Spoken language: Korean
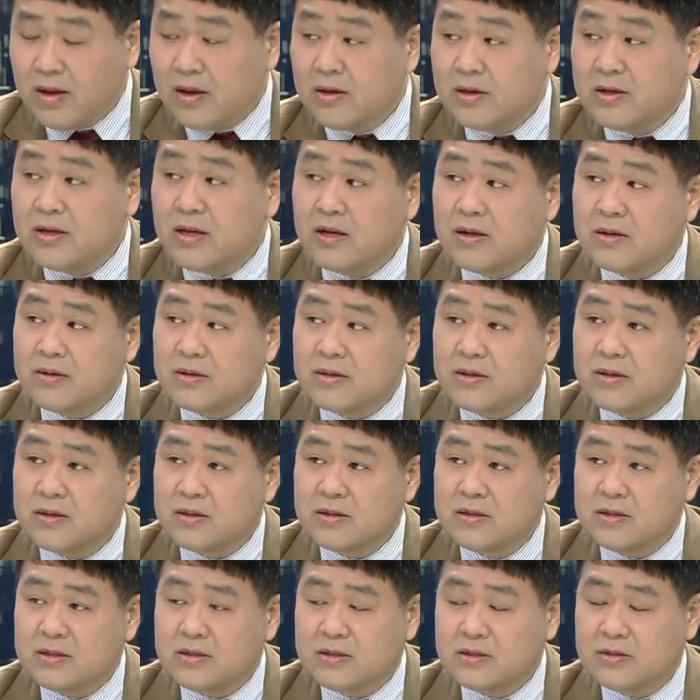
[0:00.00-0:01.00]
그냥
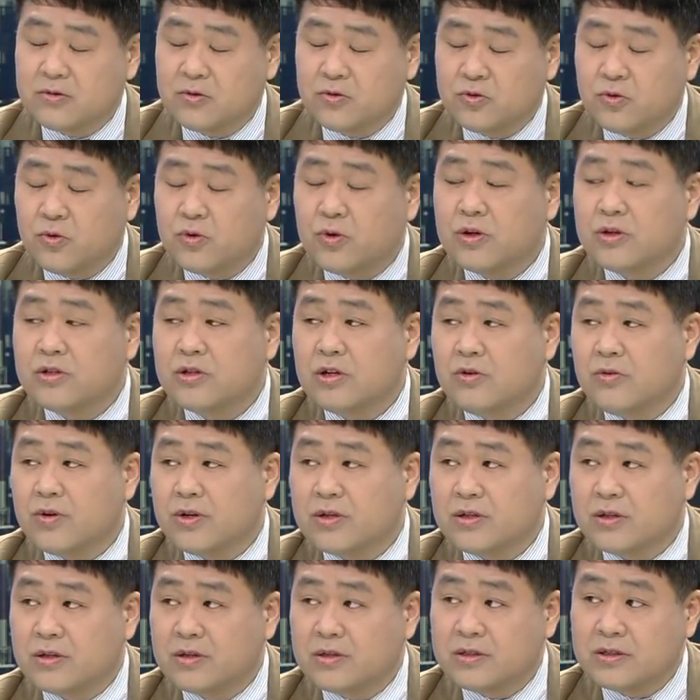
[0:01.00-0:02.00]
그초경질를
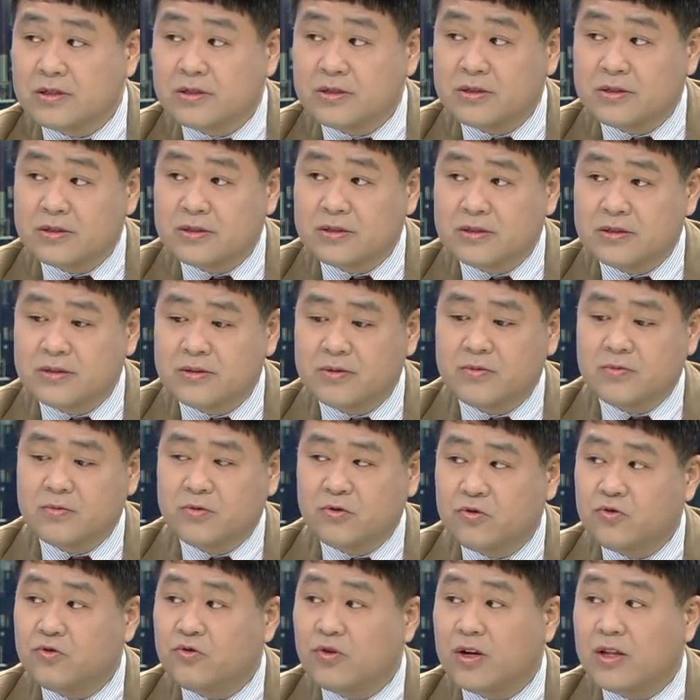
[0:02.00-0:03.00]
위해서 그
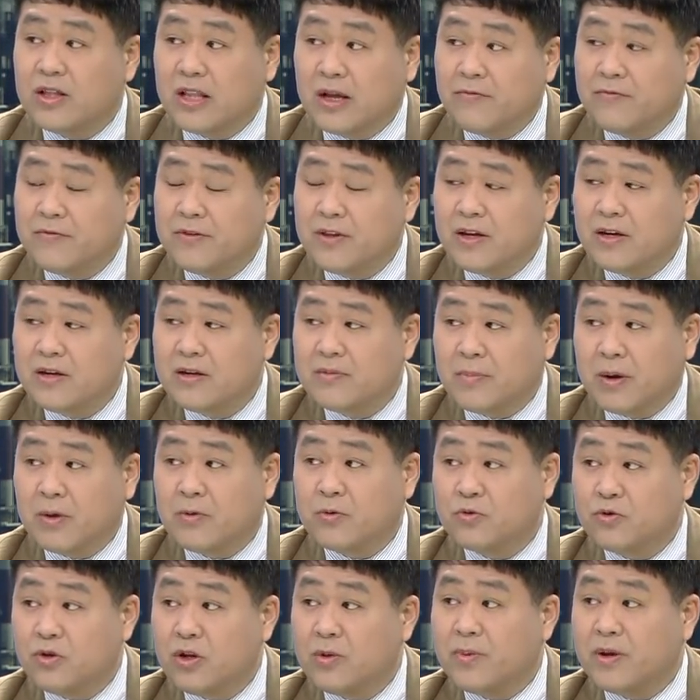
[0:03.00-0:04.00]
추출한 나프타를
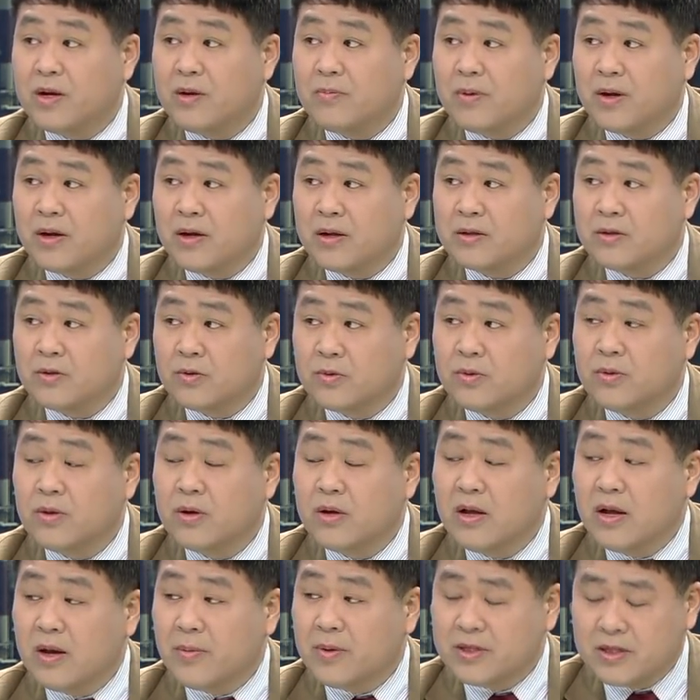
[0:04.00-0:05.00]
바로 수입하는 방향도
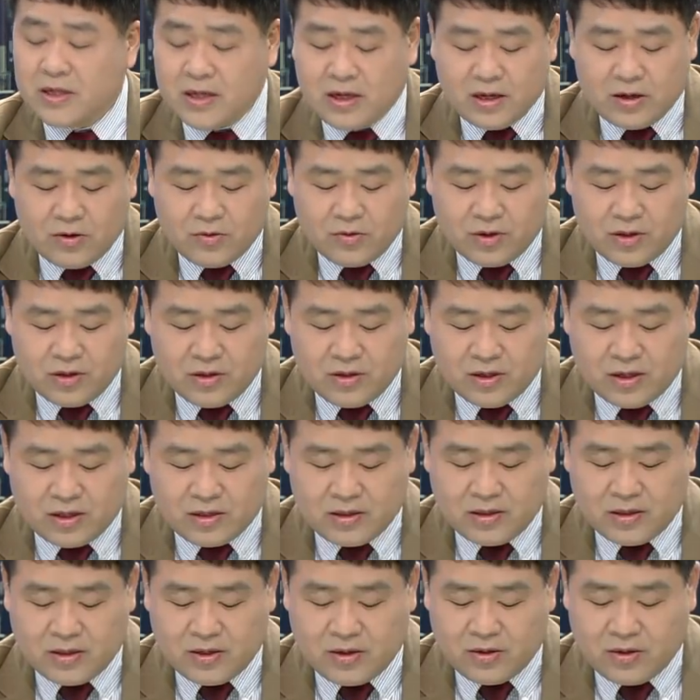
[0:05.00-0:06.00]
생각하고 있는 것
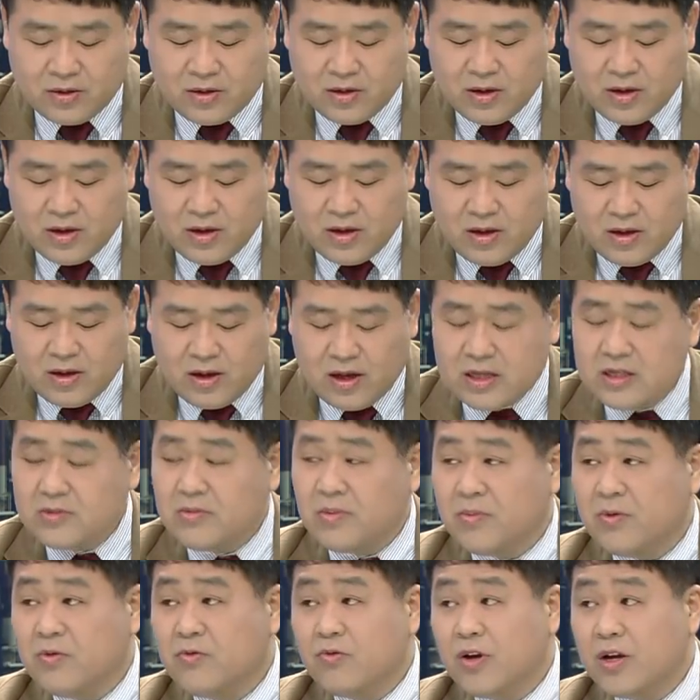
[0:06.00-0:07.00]
같은데요. 네.
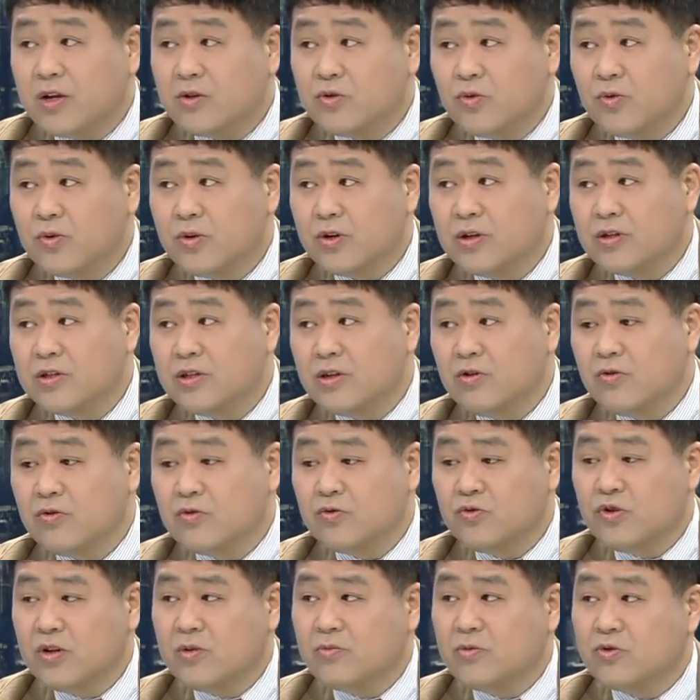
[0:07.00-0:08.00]
하지만 미국의 초경질유
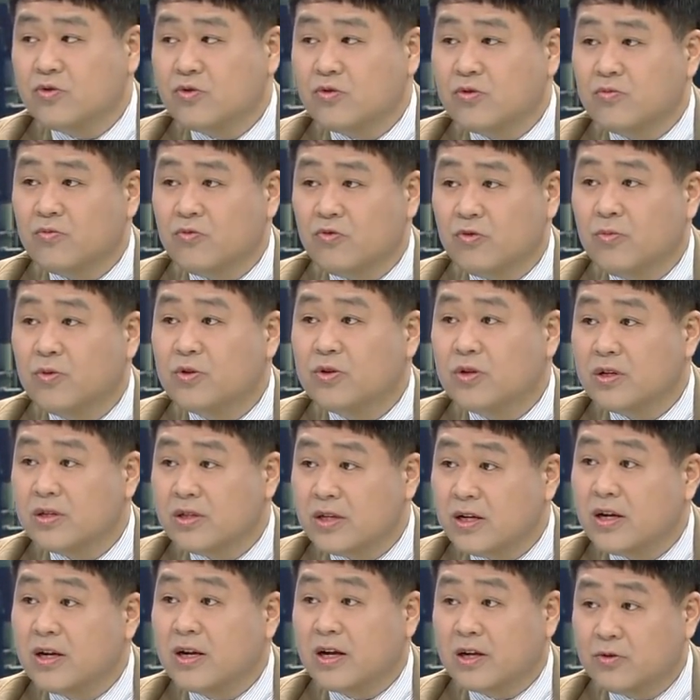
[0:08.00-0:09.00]
수입은 조금 유보적인
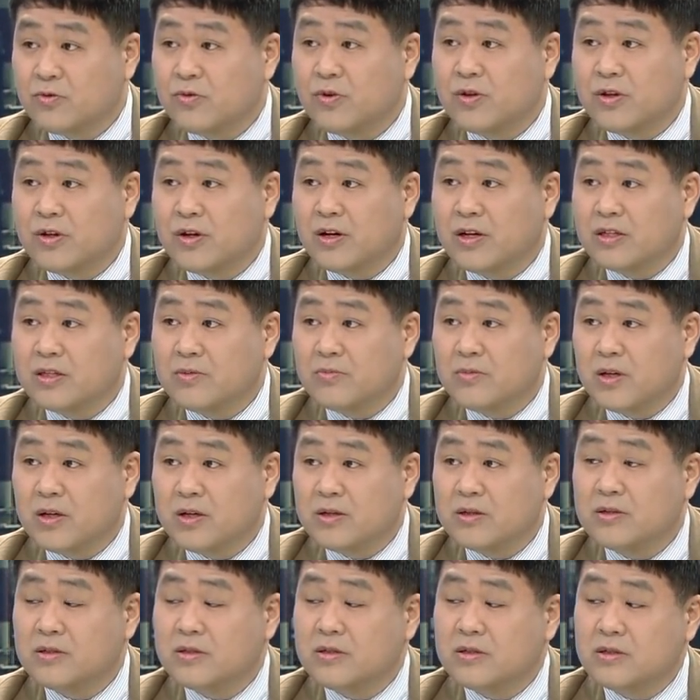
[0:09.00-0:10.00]
생각을 가지고 있는 것 같습니다.
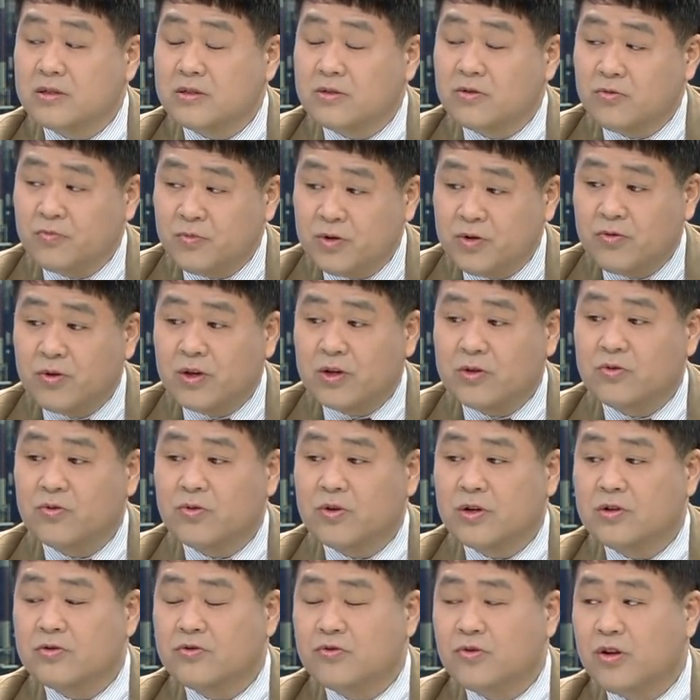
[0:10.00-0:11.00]
그 음. 미국의
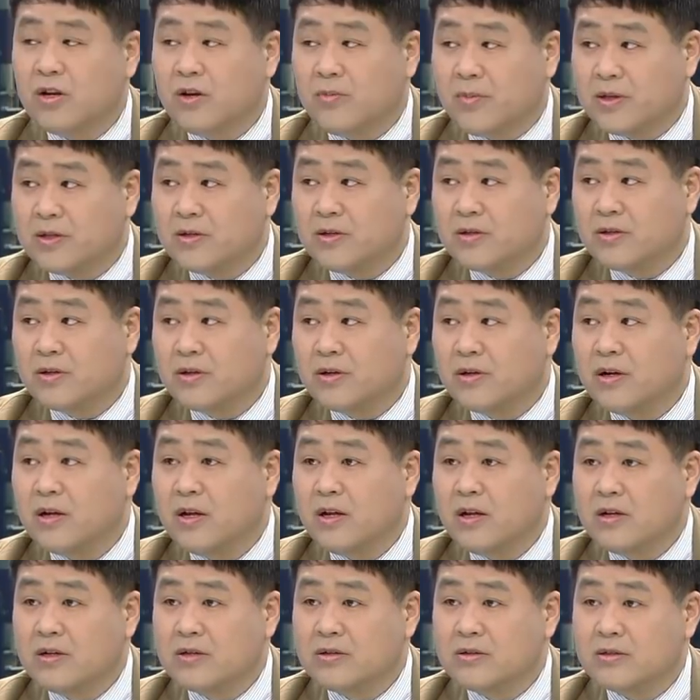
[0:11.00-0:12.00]
초경질유에 맞춰서
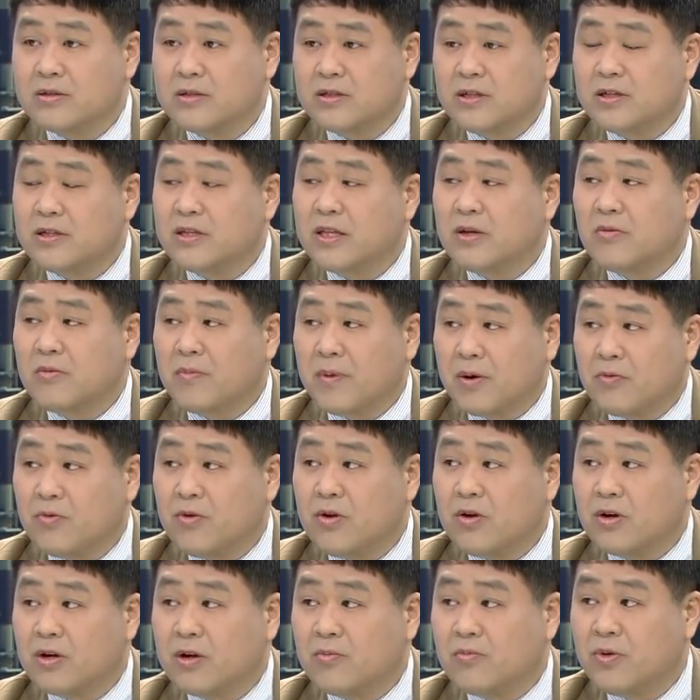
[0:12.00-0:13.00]
그 시스템을
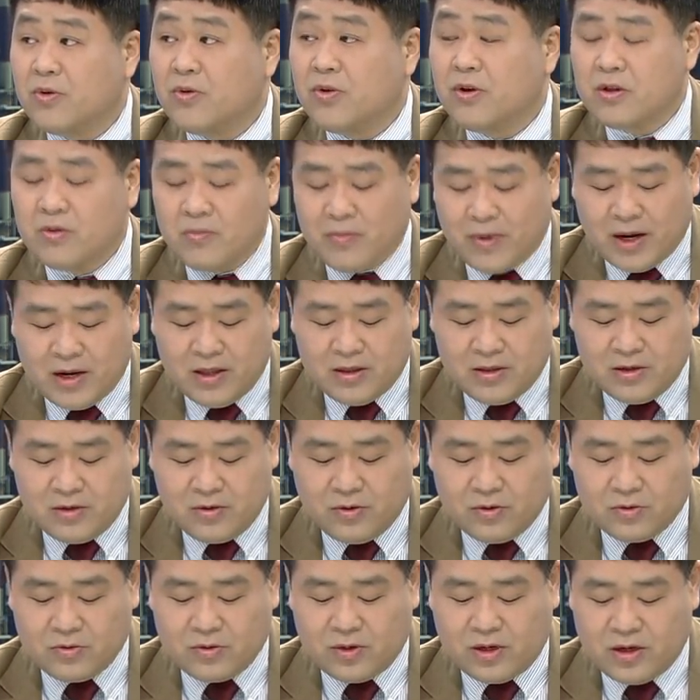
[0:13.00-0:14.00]
바꾸려 그런 비용이 너무 많이 드는
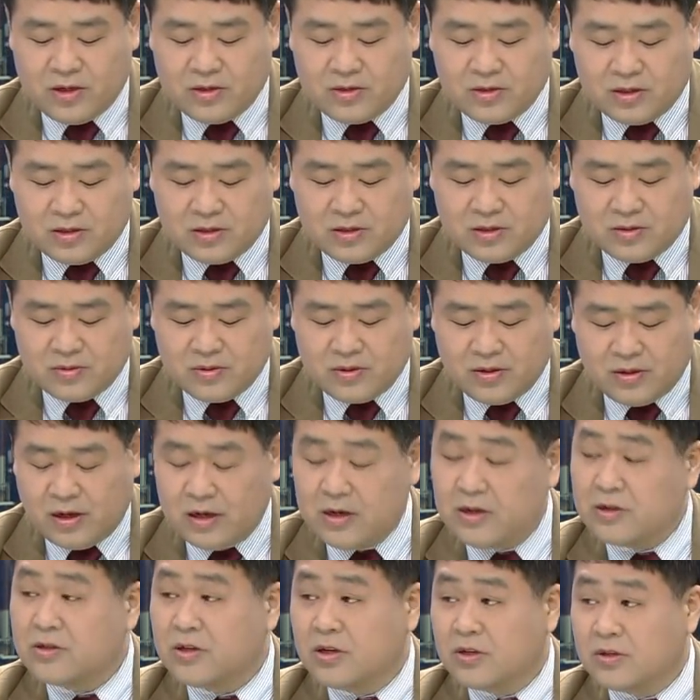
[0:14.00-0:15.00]
것으로 알려져 있어
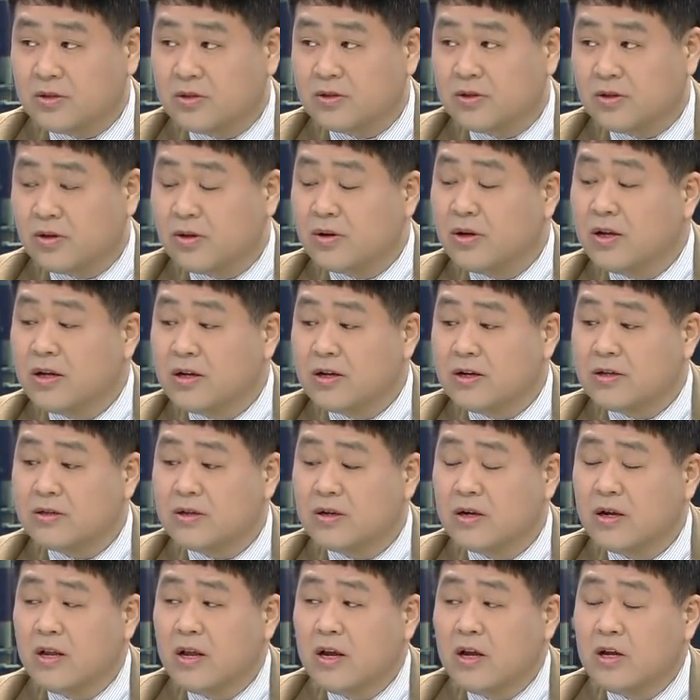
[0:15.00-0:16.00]
알려져 있어서요.
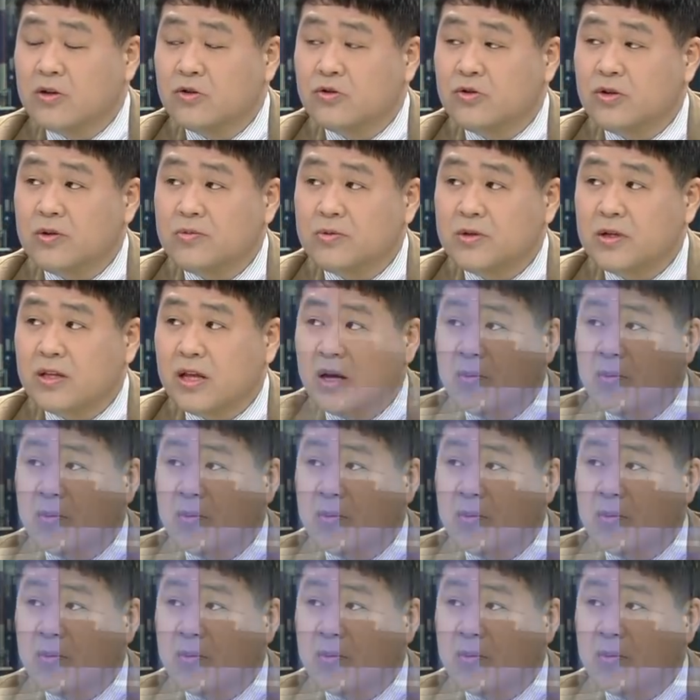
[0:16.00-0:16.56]
그래서 수입선